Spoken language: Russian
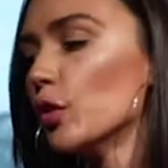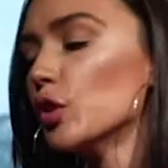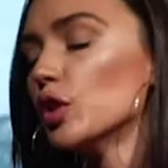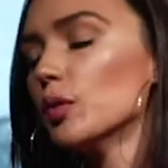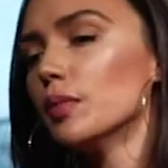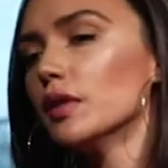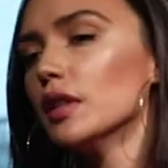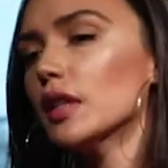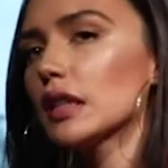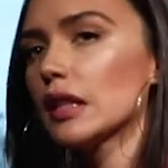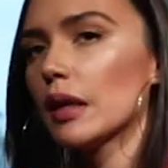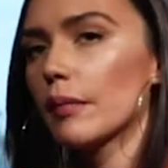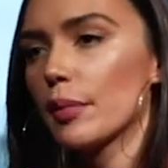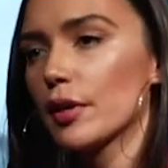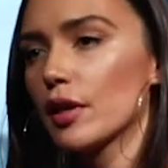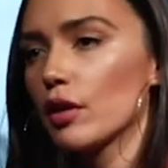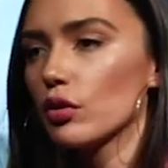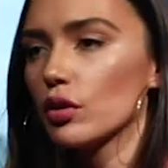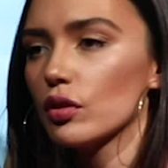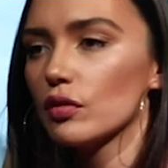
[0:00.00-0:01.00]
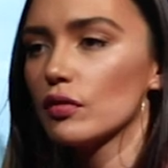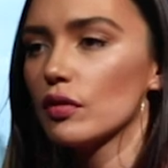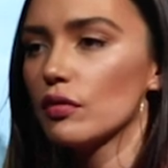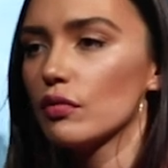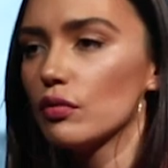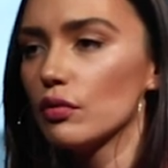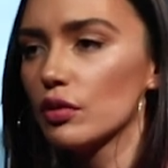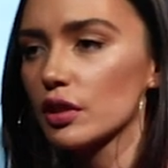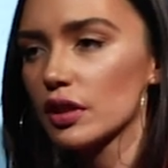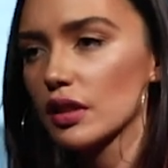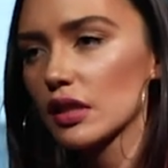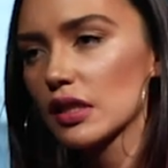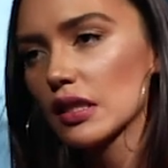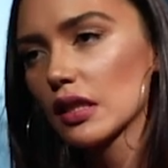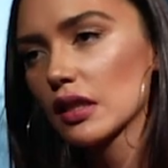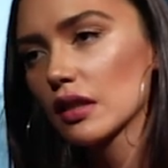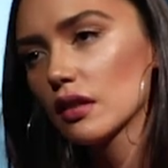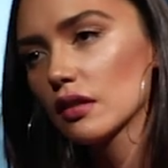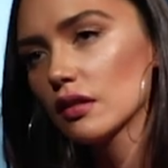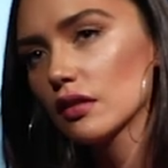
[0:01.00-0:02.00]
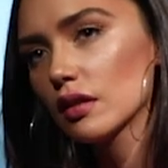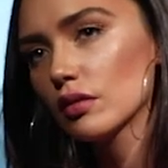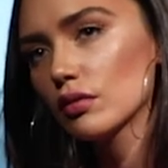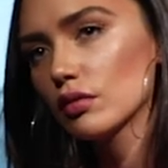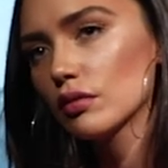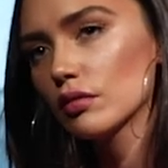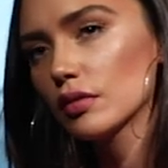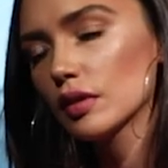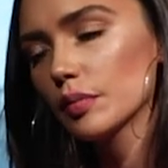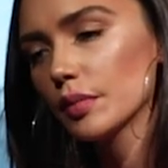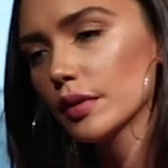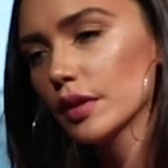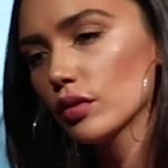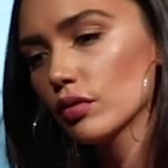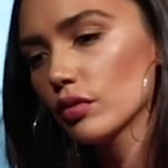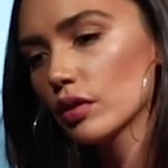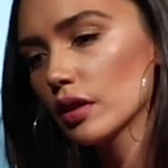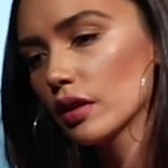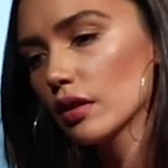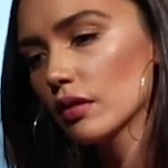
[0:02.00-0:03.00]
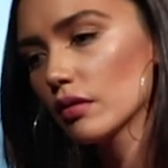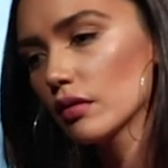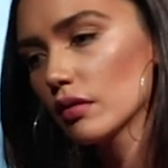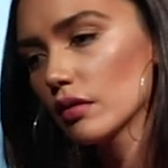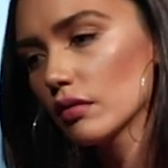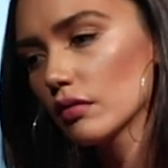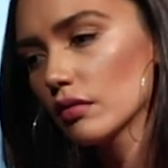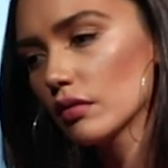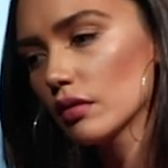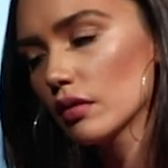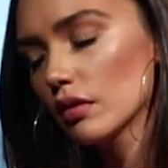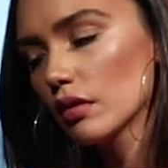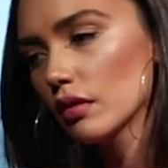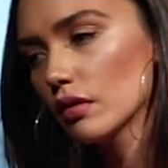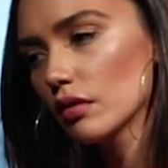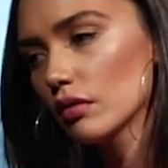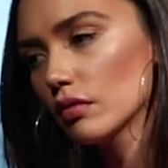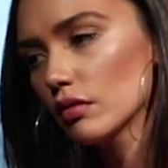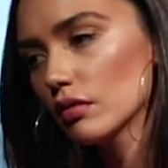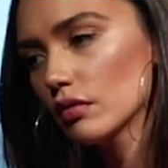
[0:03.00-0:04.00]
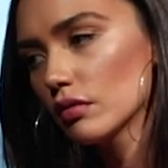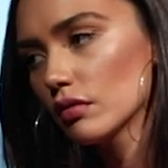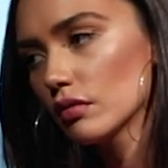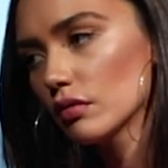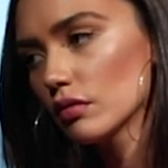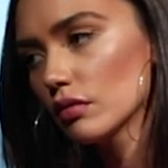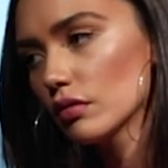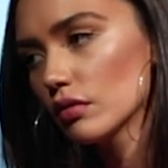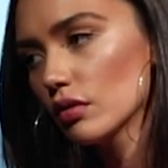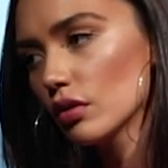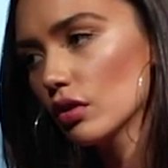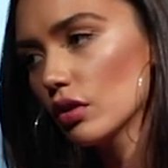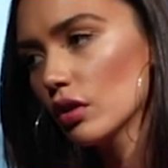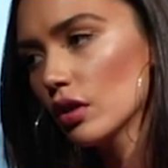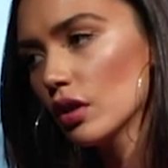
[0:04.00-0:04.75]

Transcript: Но это было до определенного возраста какого-то периода. Какого? С какого по какой?